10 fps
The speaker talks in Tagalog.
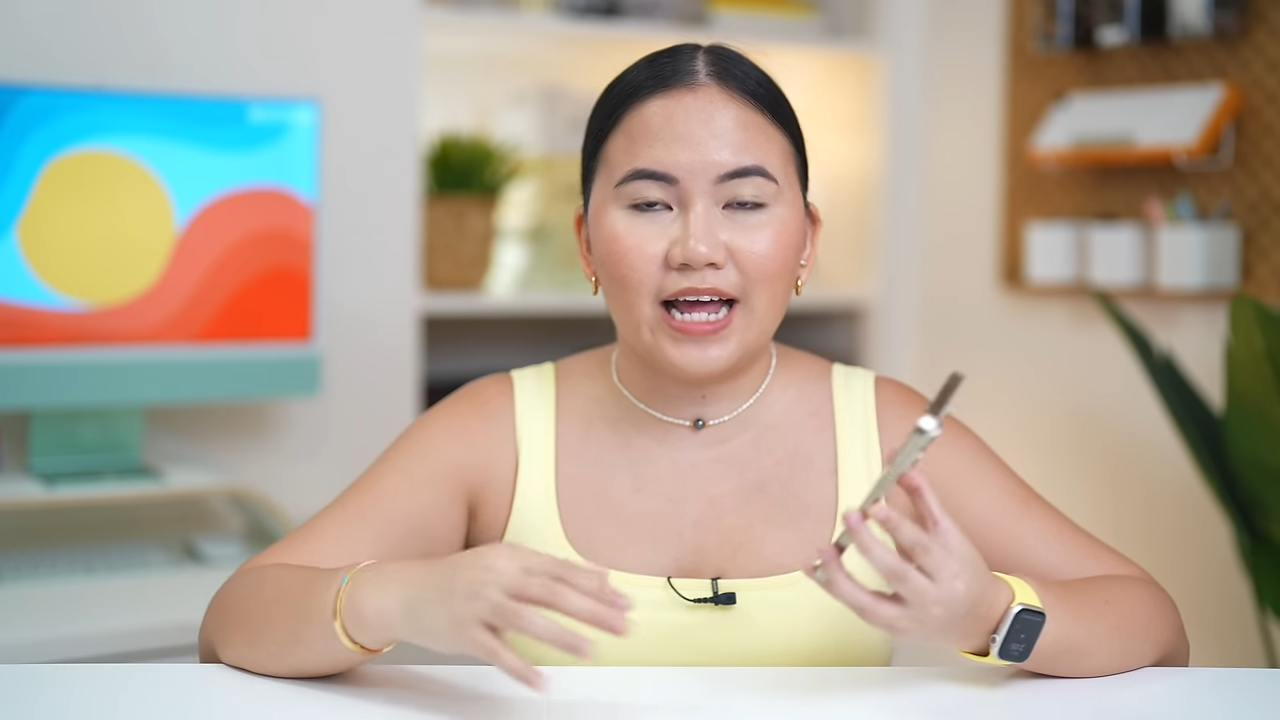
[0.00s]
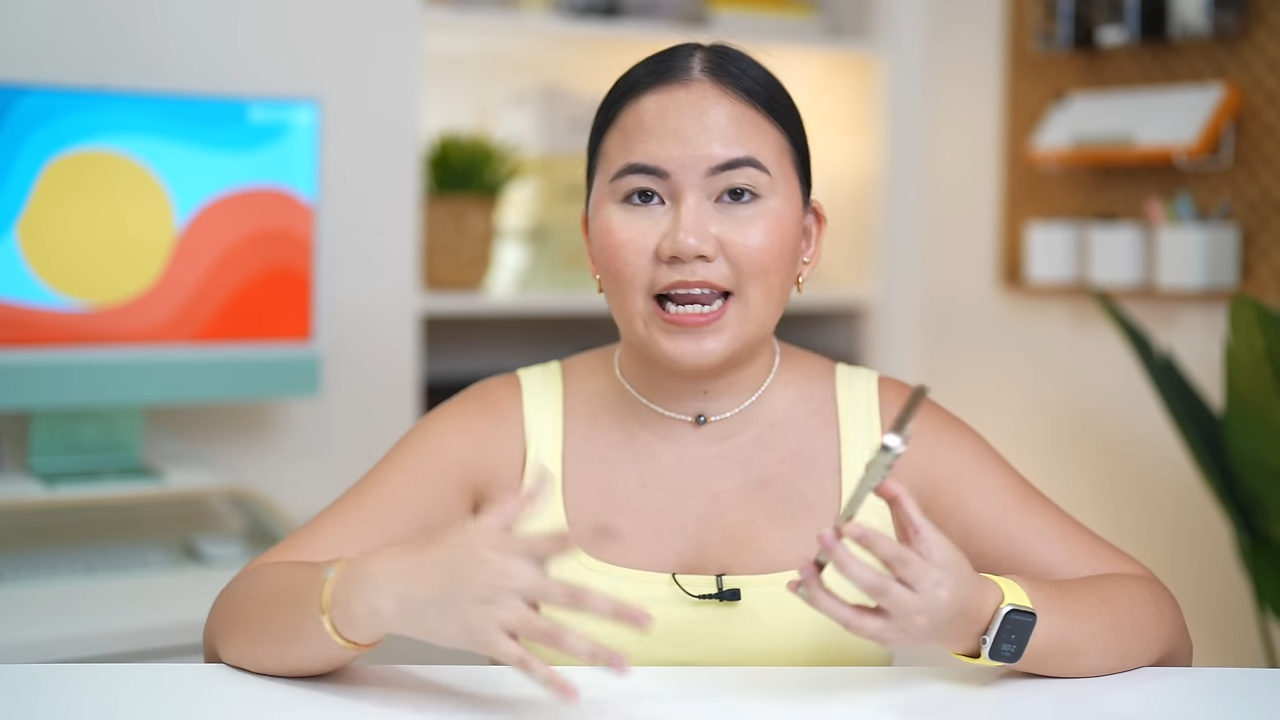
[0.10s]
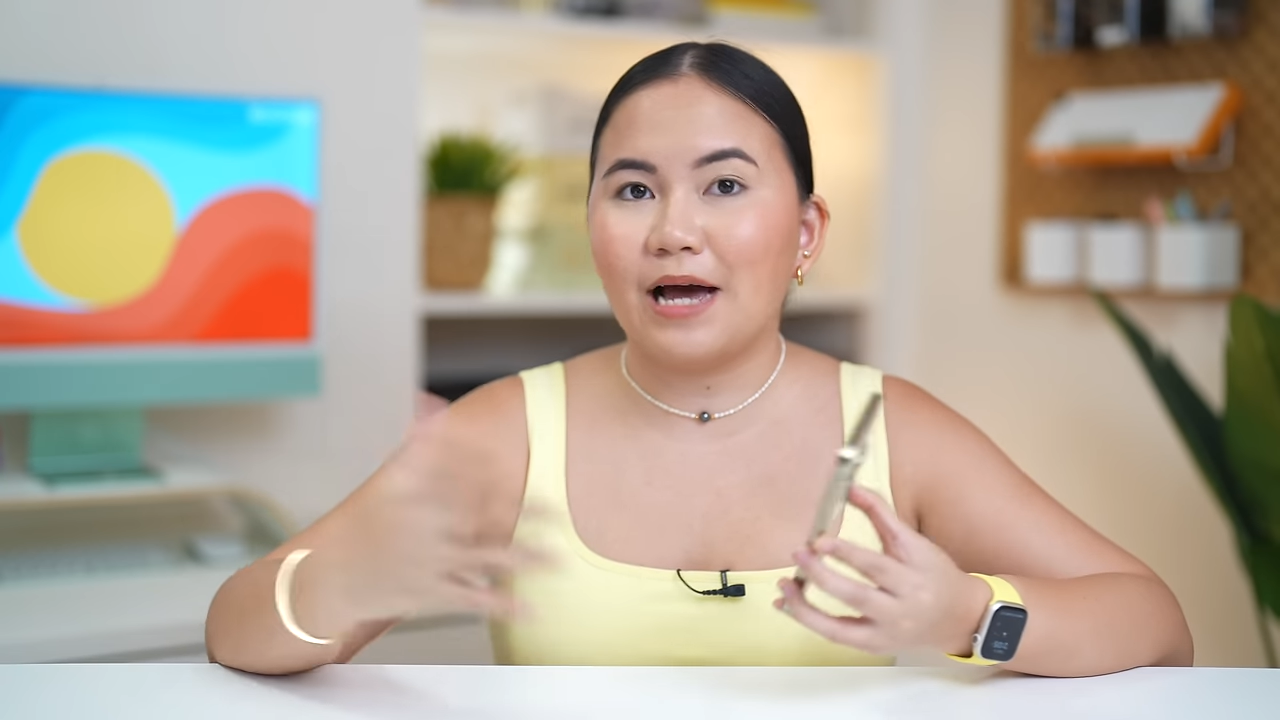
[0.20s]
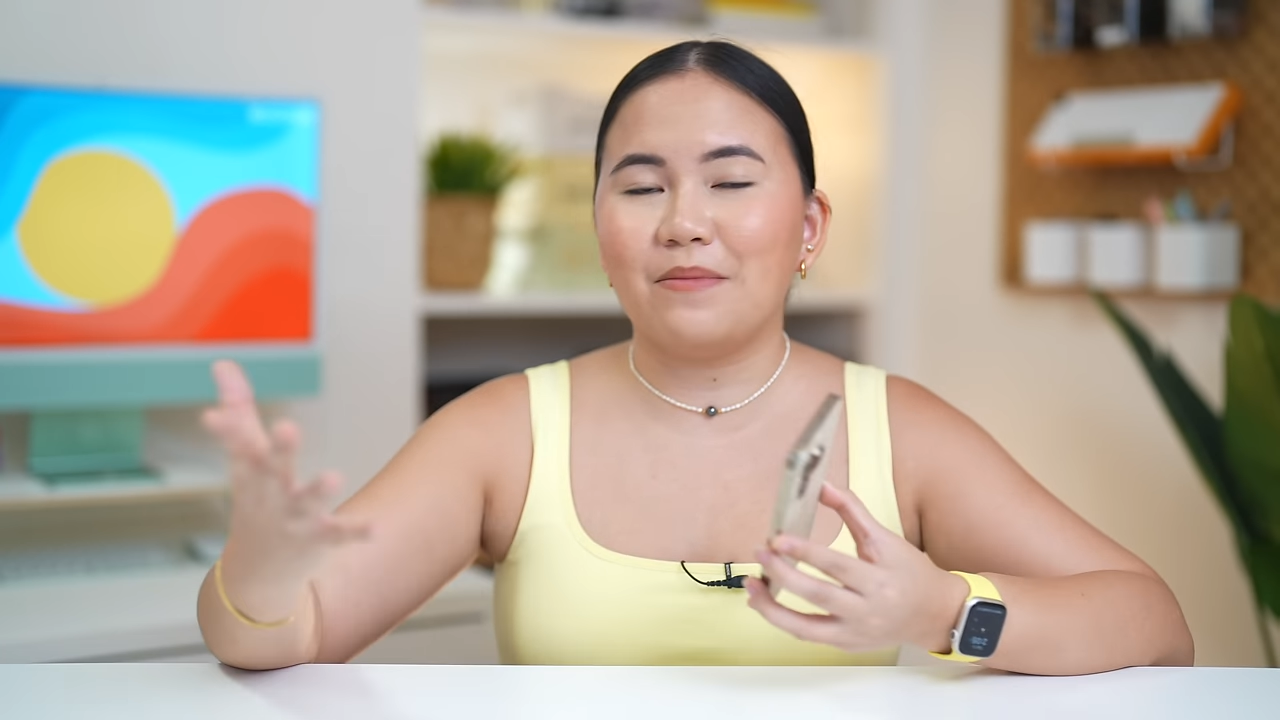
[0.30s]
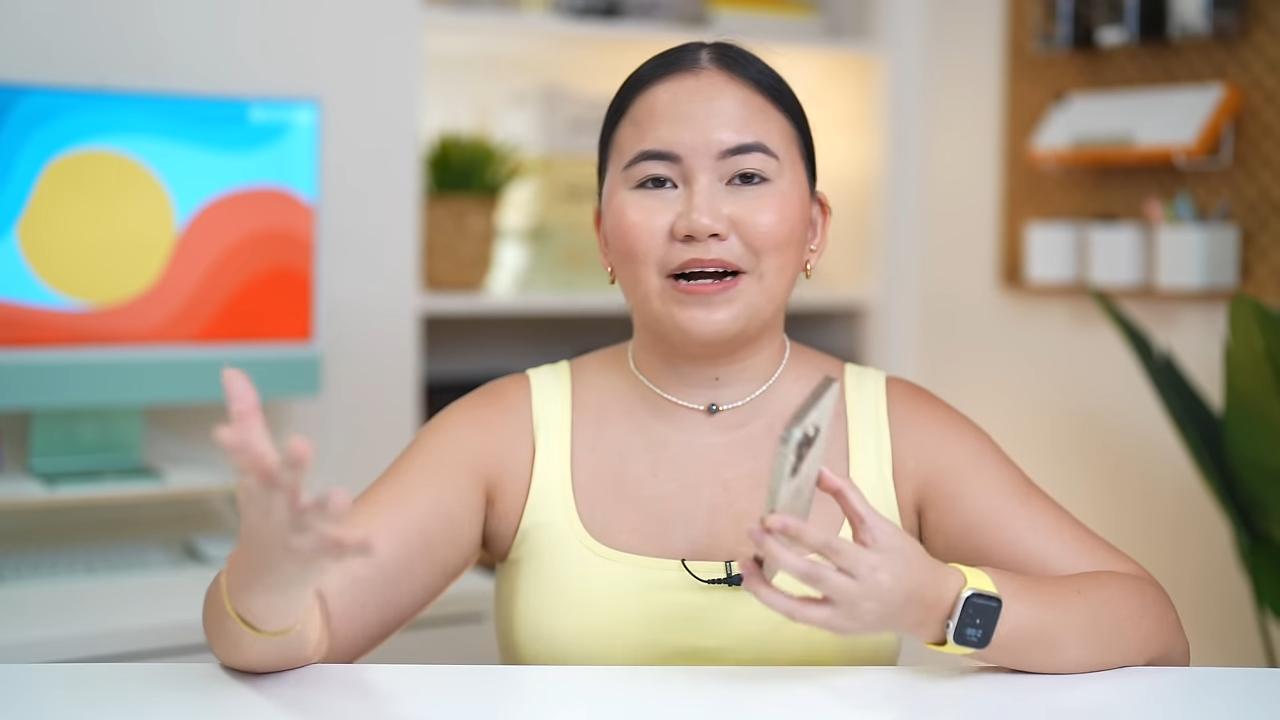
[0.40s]

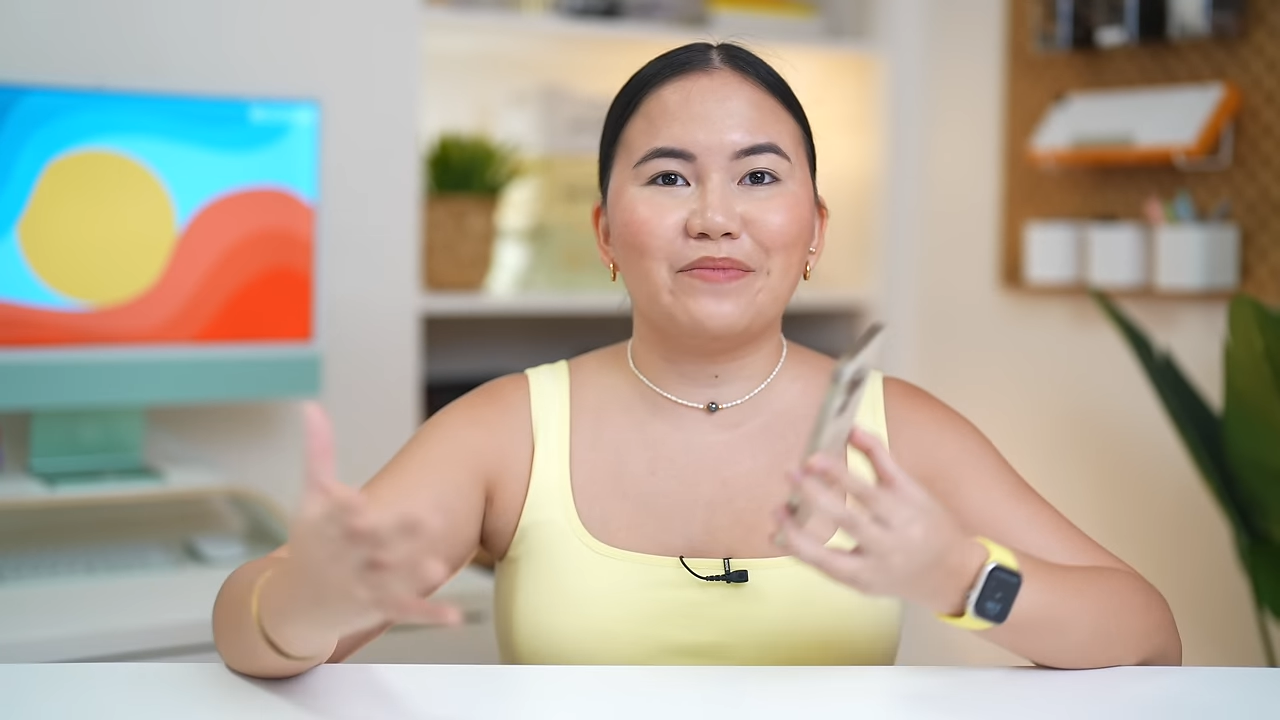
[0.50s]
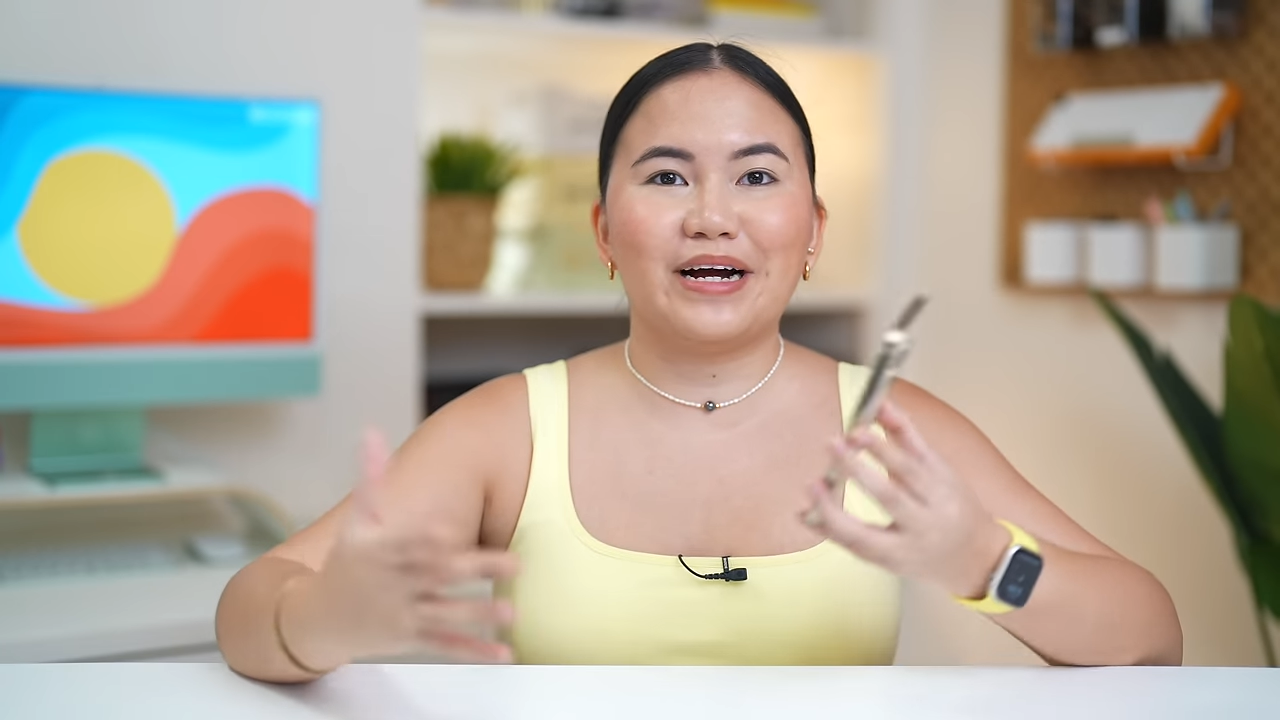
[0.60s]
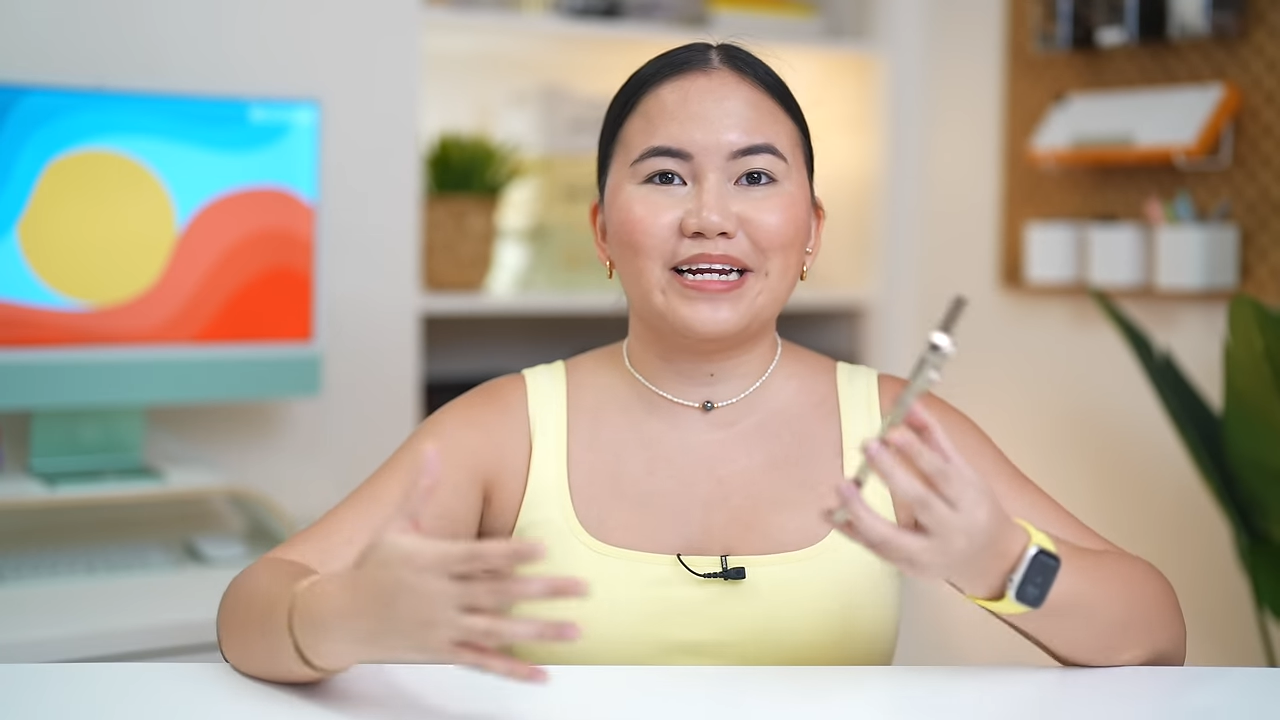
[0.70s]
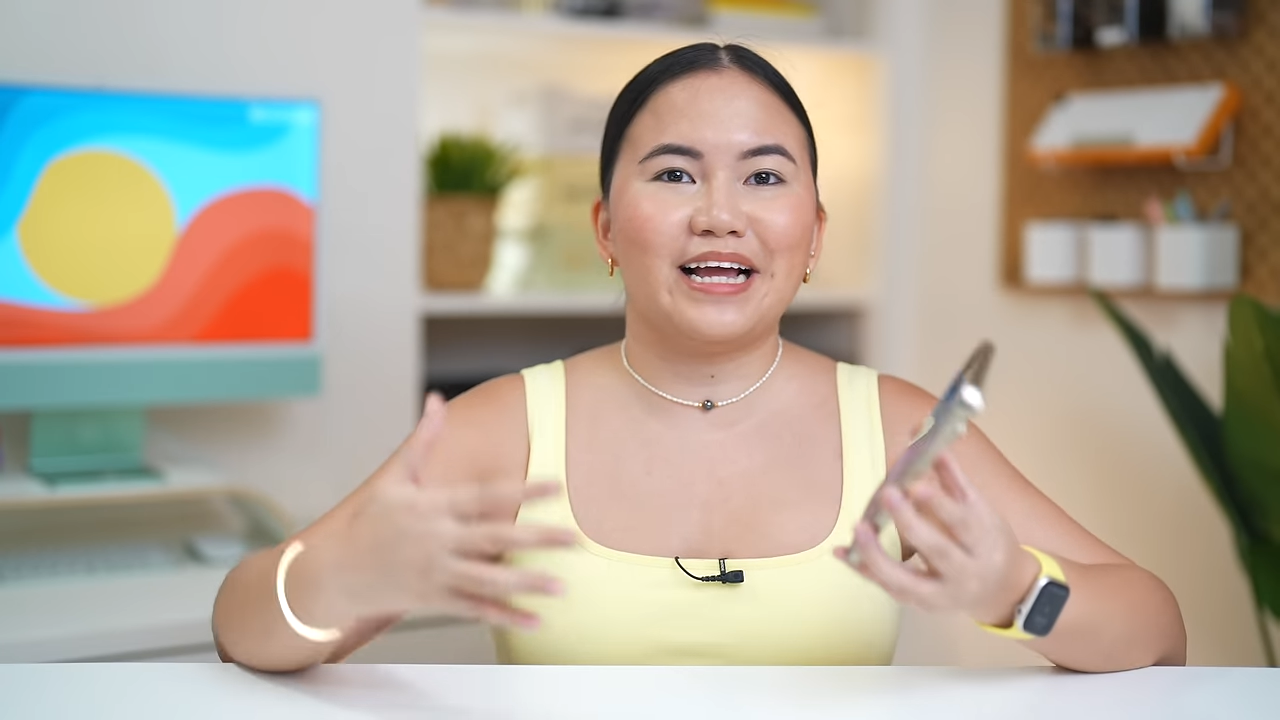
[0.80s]
alam ang mga